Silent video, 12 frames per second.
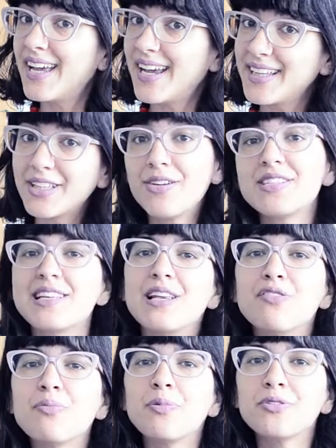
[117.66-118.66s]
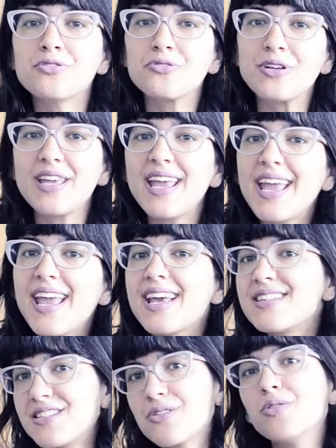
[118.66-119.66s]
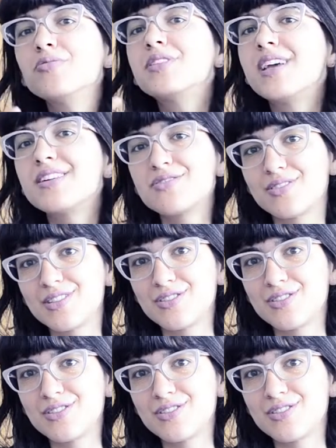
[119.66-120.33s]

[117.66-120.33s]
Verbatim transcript: Então, esse livro possui esse contexto